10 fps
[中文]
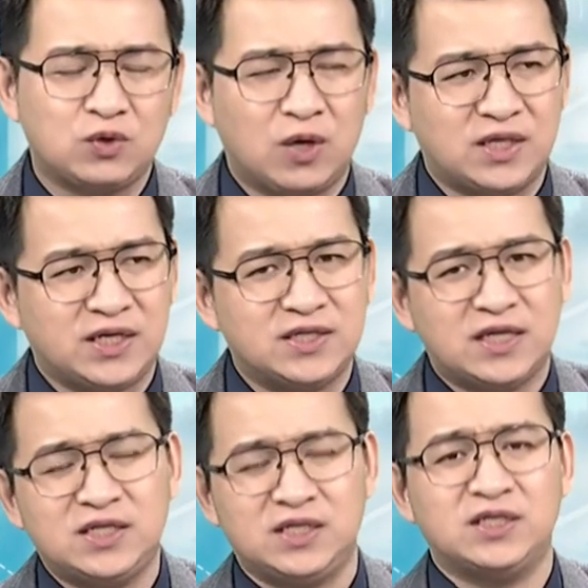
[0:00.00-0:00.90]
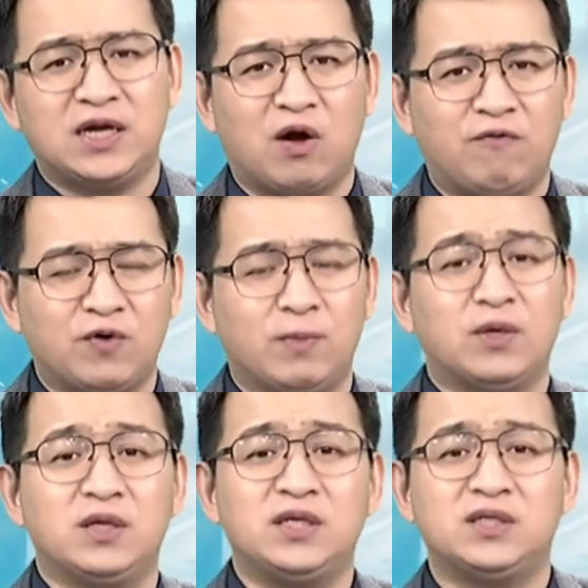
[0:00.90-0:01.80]
以说啊，前三季已经在高峰，有没有
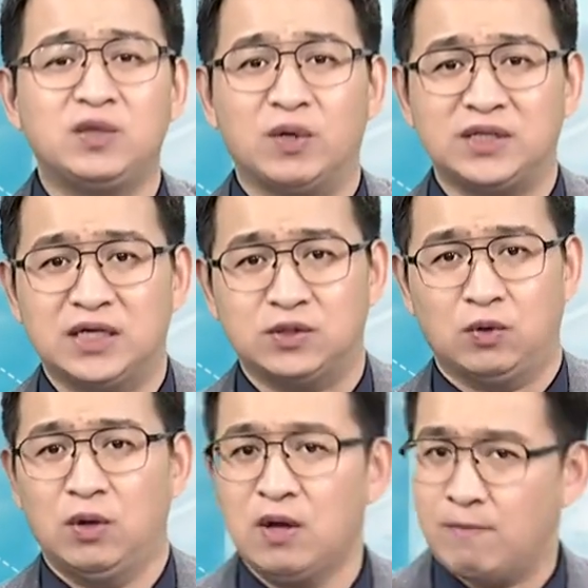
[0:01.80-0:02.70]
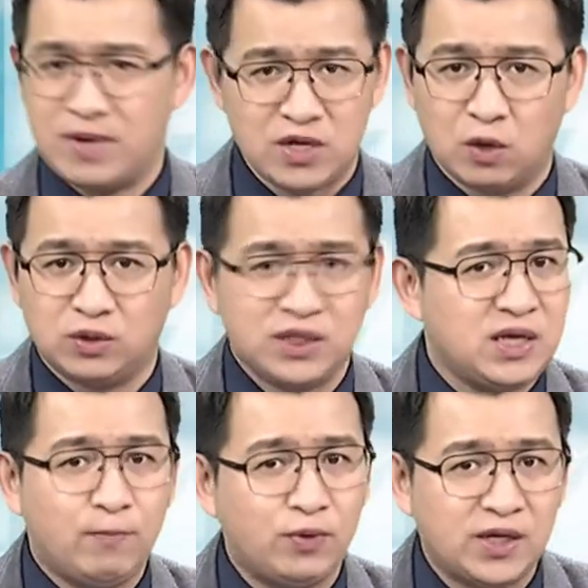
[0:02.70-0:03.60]
可能第四季往下走？没有，今
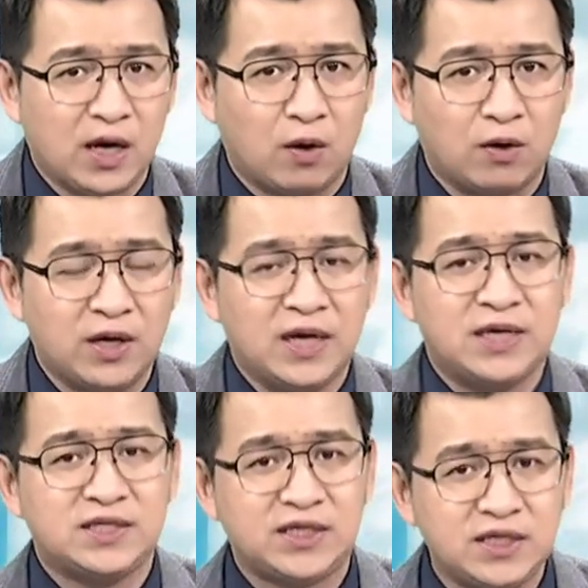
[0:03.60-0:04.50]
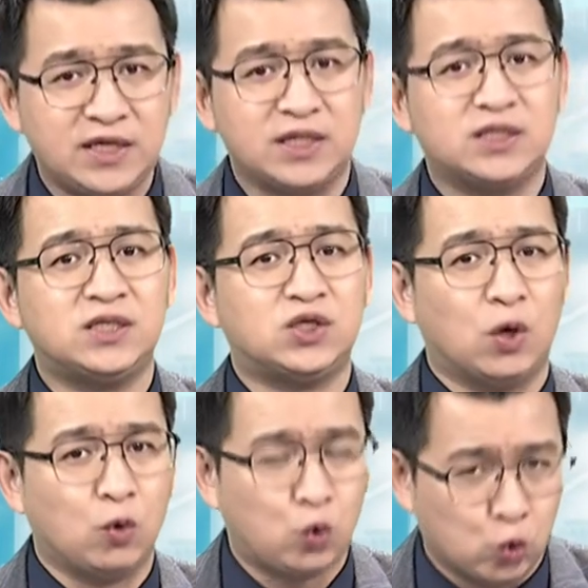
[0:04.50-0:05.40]
年不一样哦，今年是
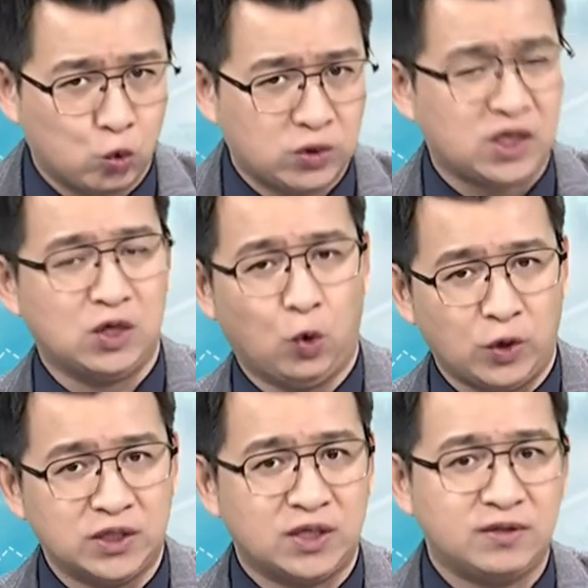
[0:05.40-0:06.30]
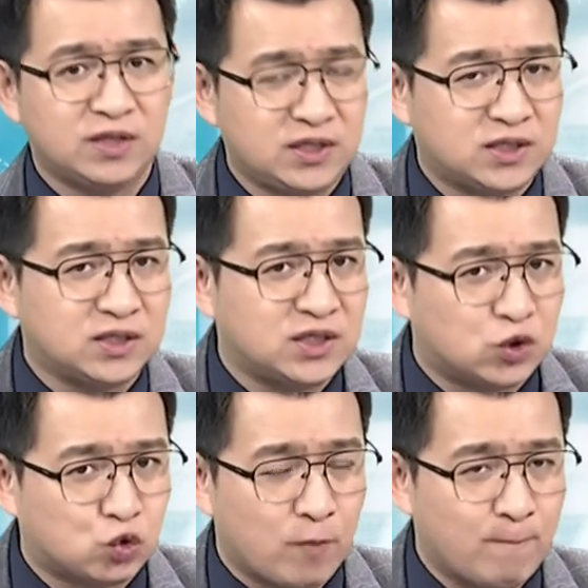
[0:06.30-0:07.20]
从谷底回升，第四季
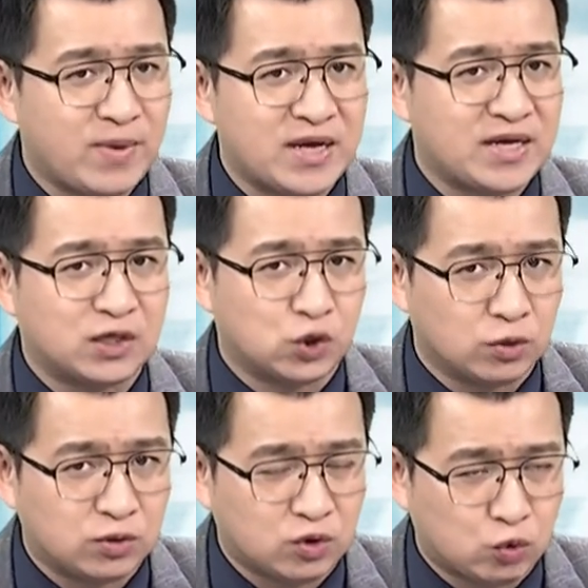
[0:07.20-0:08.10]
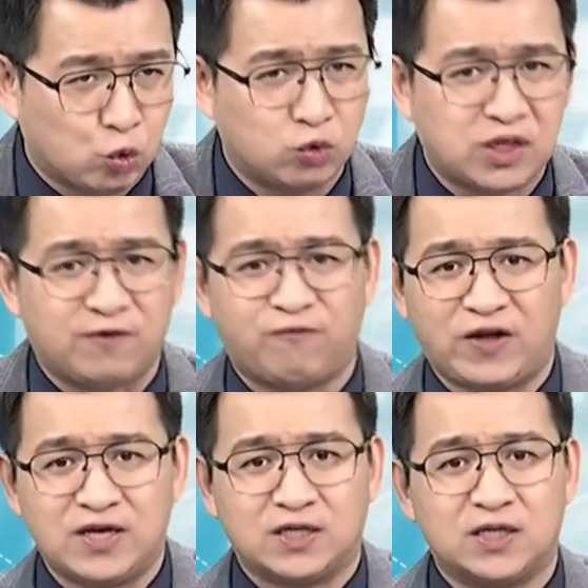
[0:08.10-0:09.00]
准备要从谷底
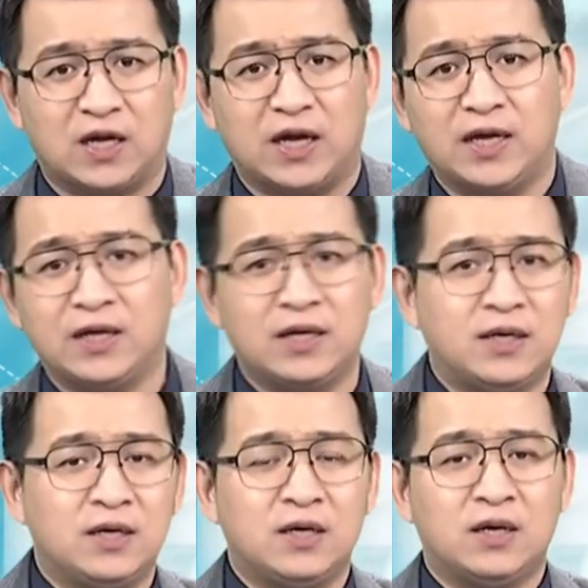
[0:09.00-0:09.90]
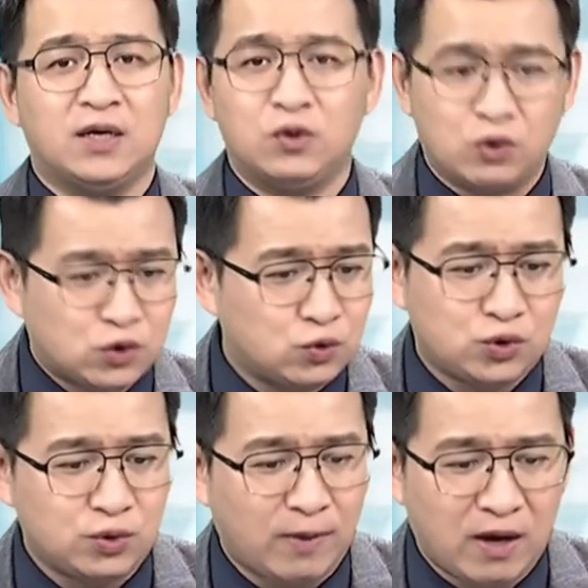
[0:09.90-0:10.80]
翻扬上来，很多数
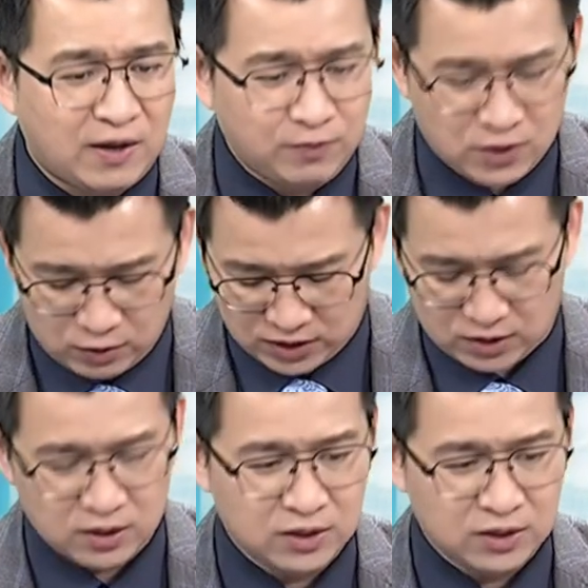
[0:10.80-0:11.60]
据包含各位，